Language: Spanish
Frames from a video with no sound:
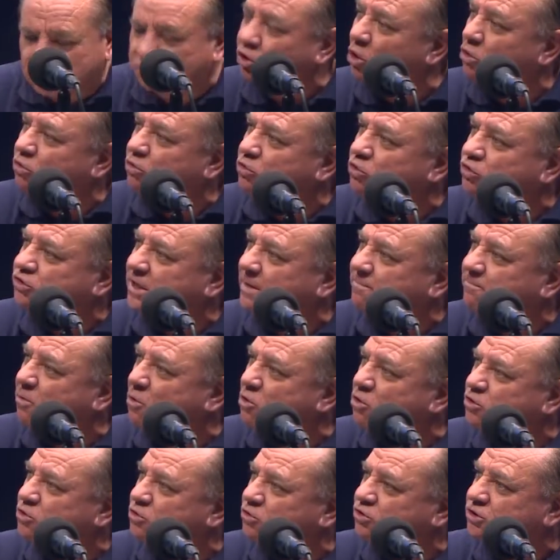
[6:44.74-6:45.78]
todos los
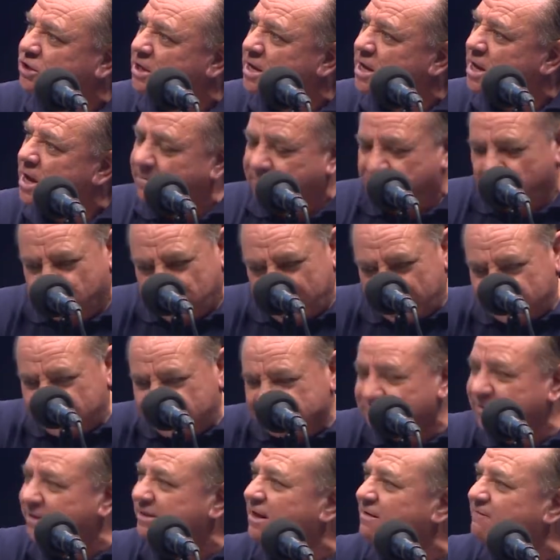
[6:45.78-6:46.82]
apoyos, porque antes
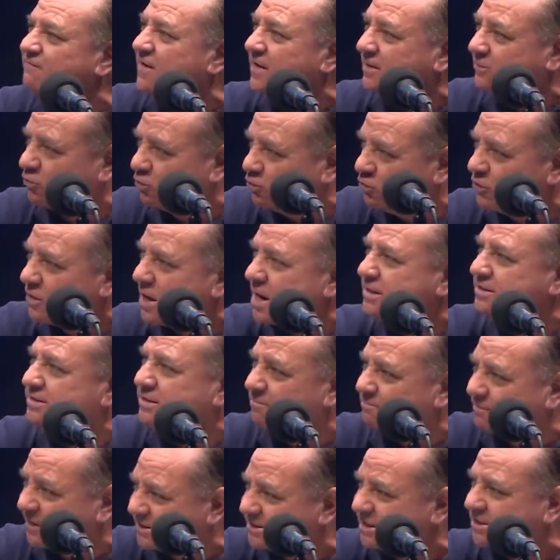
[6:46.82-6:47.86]
metían facturas de
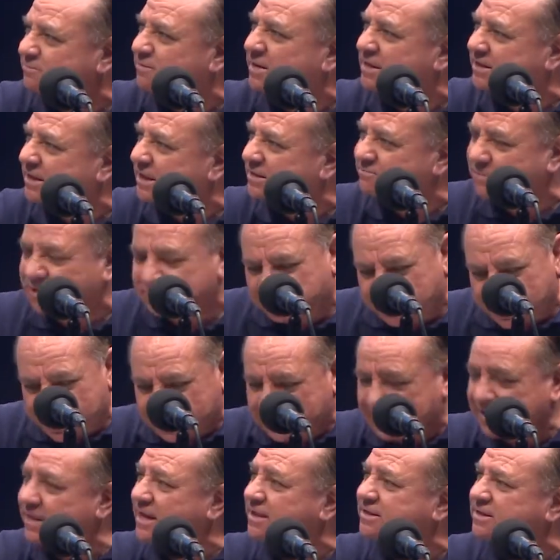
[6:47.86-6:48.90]
empresas fantasmas para
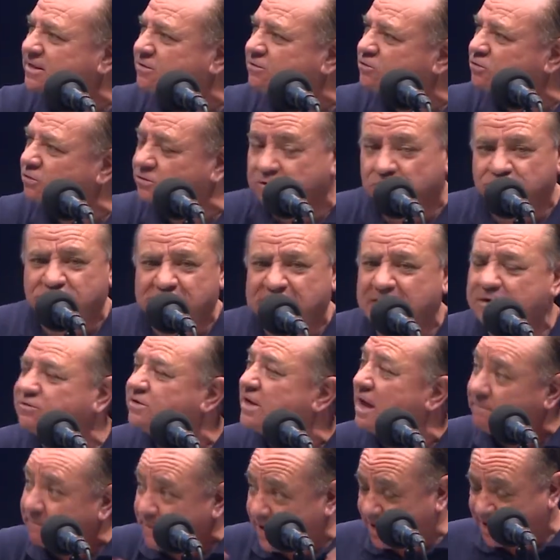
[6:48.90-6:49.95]
quedarse con todo. Entonces dijeron,
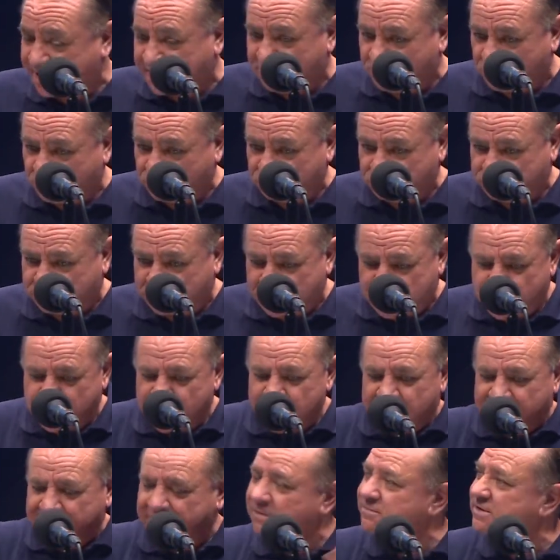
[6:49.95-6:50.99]
ya para que no nos
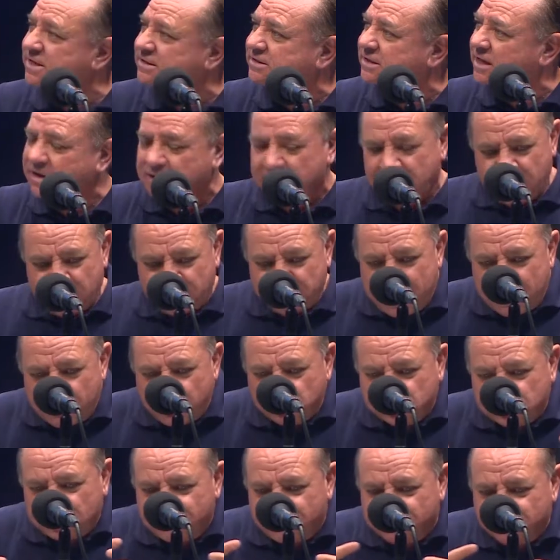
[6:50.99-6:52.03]
revisen,
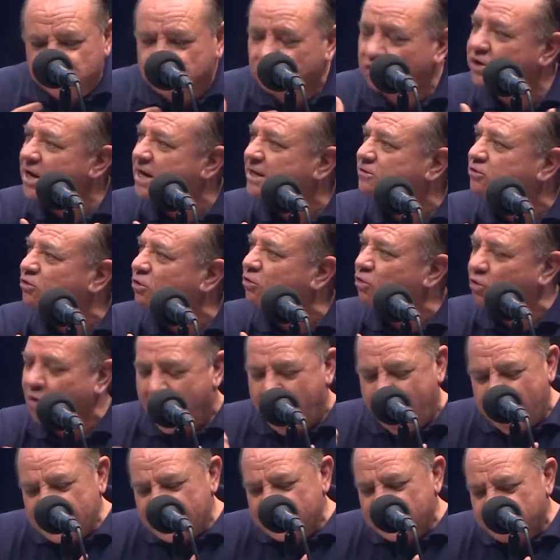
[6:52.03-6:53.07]
vamos a fusionar todo.
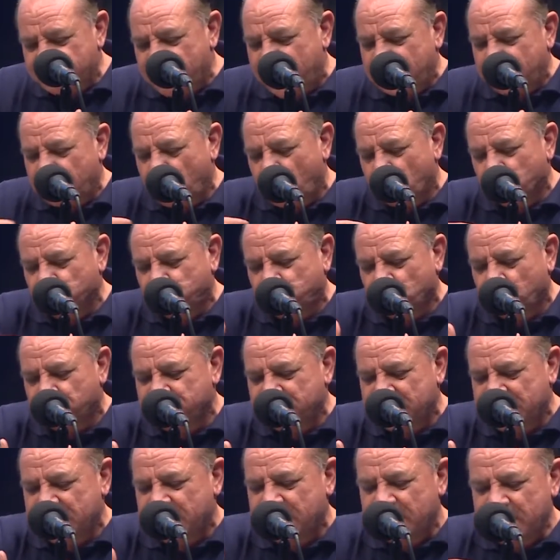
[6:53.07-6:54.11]
Ahí van 8
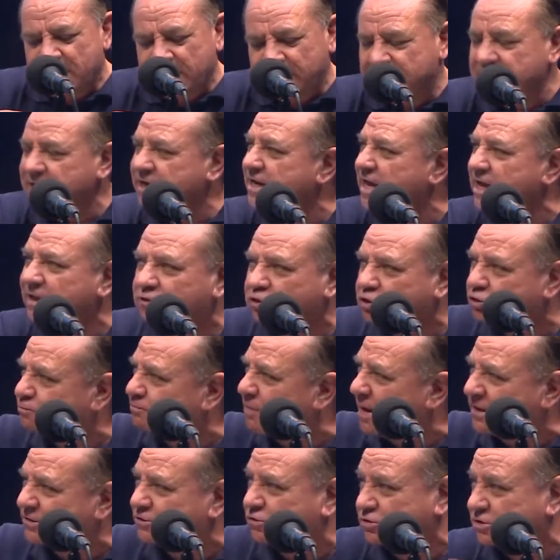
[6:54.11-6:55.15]
mil 500
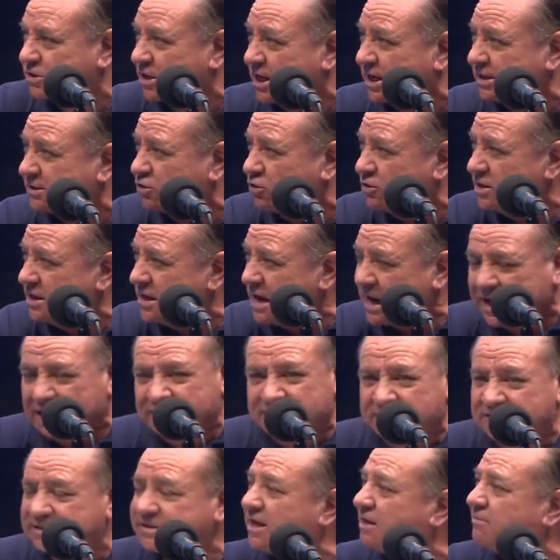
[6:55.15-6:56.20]
pesos de gasolina que
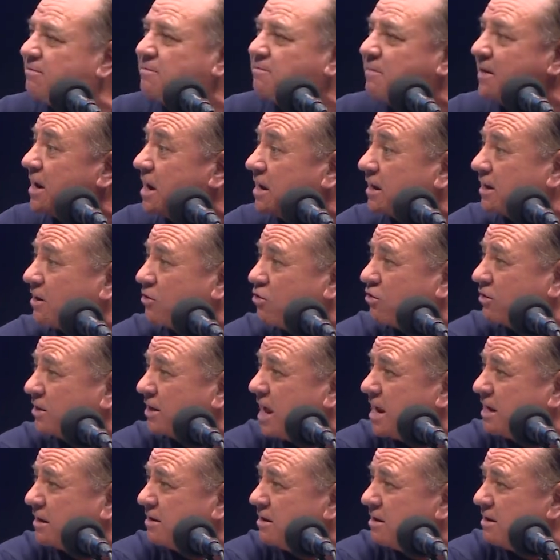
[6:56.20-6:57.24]
te sirve para
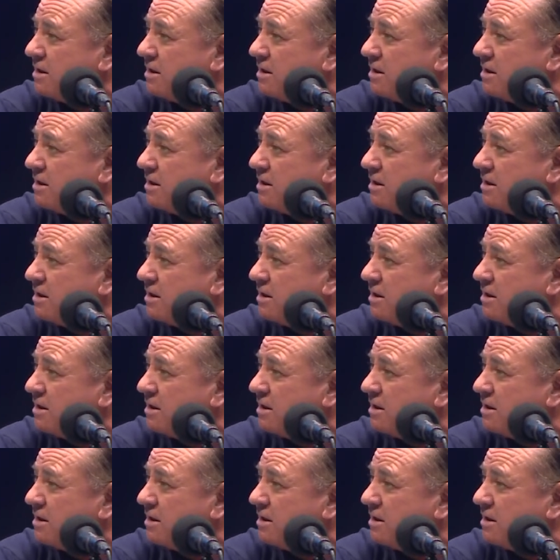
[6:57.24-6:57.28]
recorrer